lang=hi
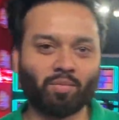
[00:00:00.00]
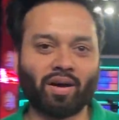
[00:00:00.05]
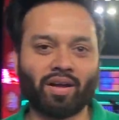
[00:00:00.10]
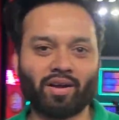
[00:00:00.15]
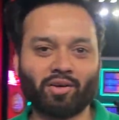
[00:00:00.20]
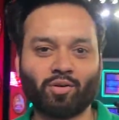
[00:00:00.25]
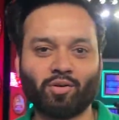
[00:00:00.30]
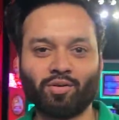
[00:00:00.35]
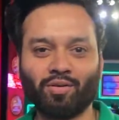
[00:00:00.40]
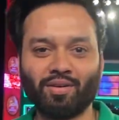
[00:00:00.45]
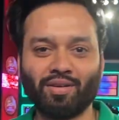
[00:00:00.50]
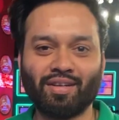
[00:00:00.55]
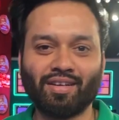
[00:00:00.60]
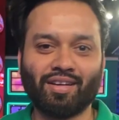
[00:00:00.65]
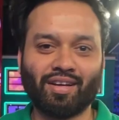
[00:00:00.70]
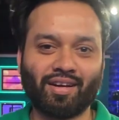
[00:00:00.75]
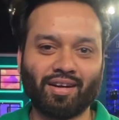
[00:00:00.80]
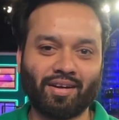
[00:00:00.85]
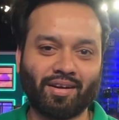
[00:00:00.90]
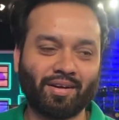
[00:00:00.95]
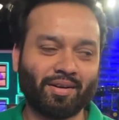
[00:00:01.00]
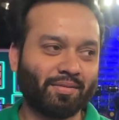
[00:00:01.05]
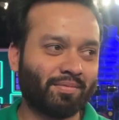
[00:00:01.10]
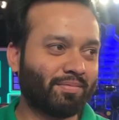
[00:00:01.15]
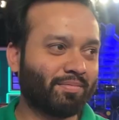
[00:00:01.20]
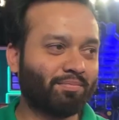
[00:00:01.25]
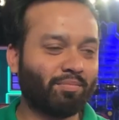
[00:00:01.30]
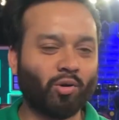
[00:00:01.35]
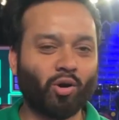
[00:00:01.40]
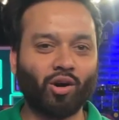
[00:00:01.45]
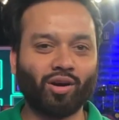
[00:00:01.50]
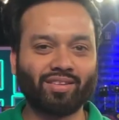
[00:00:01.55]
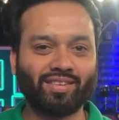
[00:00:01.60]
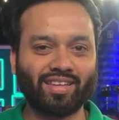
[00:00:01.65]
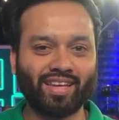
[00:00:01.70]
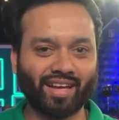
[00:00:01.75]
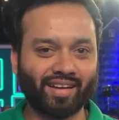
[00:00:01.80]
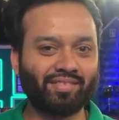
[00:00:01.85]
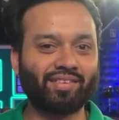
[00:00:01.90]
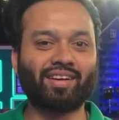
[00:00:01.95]
मुबारक हो थैंक यू भाई जान बहुत
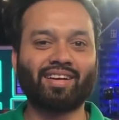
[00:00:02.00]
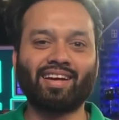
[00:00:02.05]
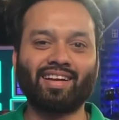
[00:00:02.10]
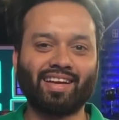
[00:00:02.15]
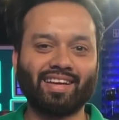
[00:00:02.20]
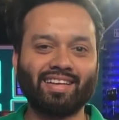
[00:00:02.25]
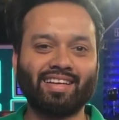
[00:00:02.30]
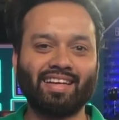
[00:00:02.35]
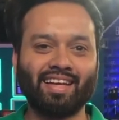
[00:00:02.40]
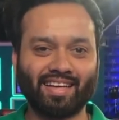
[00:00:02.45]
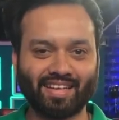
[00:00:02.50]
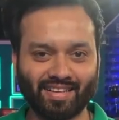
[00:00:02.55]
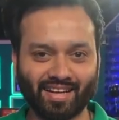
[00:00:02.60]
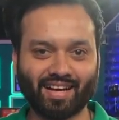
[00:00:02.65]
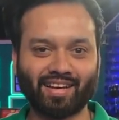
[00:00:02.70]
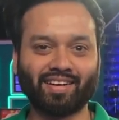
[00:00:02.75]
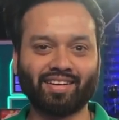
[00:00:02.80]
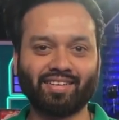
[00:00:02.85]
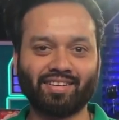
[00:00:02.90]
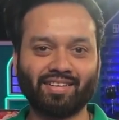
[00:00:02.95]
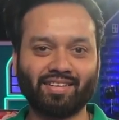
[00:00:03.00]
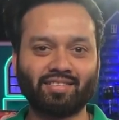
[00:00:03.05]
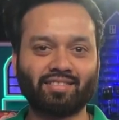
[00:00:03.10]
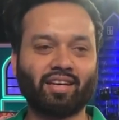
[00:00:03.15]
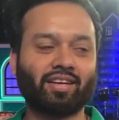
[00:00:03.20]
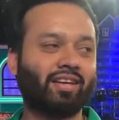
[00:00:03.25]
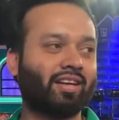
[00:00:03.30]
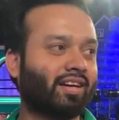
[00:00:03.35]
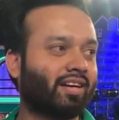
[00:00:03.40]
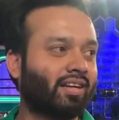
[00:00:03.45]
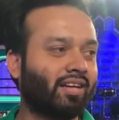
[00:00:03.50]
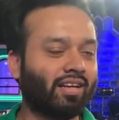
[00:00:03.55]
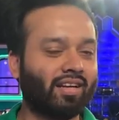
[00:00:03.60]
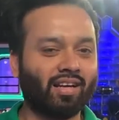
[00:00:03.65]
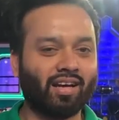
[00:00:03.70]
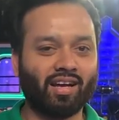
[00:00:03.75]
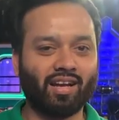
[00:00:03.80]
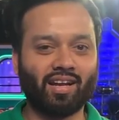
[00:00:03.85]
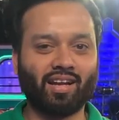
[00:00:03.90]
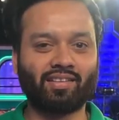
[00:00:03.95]
देर से कल आई लेकिन आ बहुत देर से आई
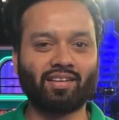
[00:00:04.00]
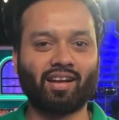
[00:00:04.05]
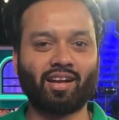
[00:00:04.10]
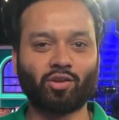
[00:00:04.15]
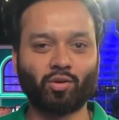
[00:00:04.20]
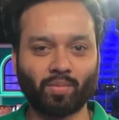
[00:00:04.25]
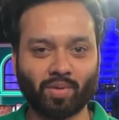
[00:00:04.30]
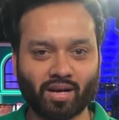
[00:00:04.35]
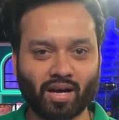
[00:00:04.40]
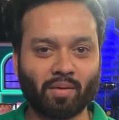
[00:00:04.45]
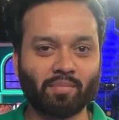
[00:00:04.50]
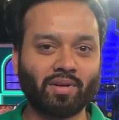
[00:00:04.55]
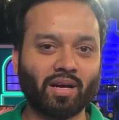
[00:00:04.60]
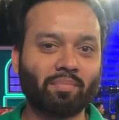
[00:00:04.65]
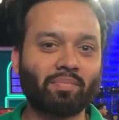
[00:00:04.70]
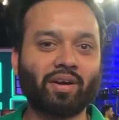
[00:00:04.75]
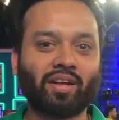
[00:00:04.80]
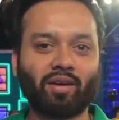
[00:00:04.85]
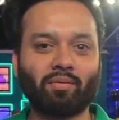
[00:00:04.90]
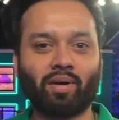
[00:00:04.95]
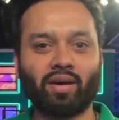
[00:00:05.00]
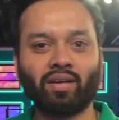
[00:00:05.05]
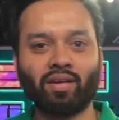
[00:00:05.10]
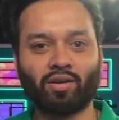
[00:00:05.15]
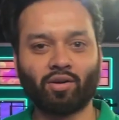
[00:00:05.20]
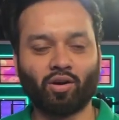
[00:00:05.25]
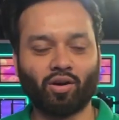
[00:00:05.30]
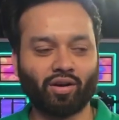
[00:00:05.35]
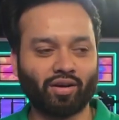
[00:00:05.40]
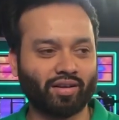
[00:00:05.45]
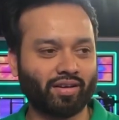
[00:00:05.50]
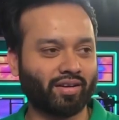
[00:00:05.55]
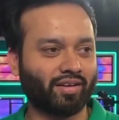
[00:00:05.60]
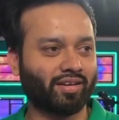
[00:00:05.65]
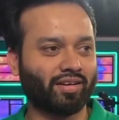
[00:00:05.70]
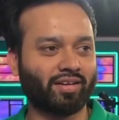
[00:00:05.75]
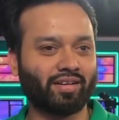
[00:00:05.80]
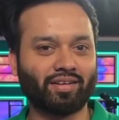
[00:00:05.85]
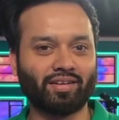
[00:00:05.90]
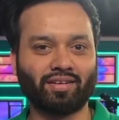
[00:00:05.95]
अल्लाह ताला तुम्हें कामयाब करे भाई और
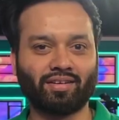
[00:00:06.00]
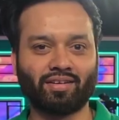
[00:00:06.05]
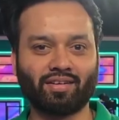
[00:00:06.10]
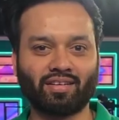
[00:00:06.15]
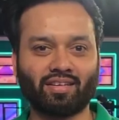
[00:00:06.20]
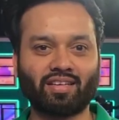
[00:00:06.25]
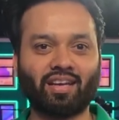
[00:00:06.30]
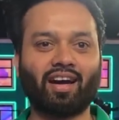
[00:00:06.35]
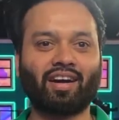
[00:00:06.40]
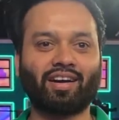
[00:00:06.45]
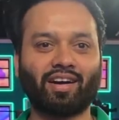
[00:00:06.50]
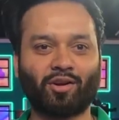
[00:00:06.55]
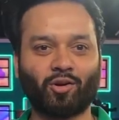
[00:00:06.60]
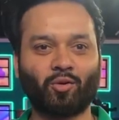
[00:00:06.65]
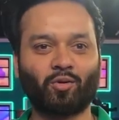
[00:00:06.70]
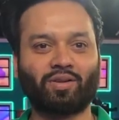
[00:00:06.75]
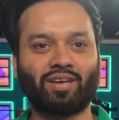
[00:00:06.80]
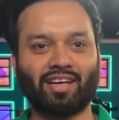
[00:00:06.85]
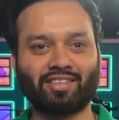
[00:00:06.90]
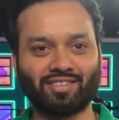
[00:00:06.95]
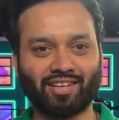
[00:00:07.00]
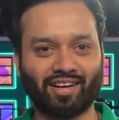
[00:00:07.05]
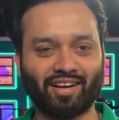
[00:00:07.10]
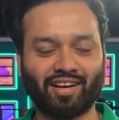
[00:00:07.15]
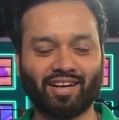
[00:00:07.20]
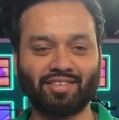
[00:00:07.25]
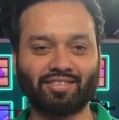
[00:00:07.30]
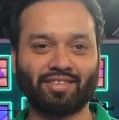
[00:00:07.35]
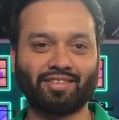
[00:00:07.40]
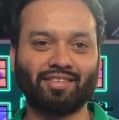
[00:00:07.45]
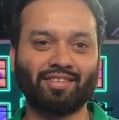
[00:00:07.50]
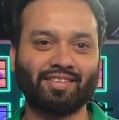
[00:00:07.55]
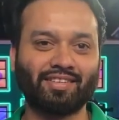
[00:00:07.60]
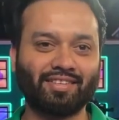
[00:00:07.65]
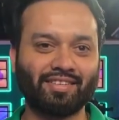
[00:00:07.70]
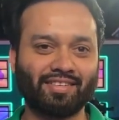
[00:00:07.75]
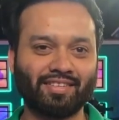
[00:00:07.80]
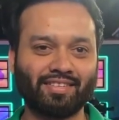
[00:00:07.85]
क्या करो क्या चल रहा है आज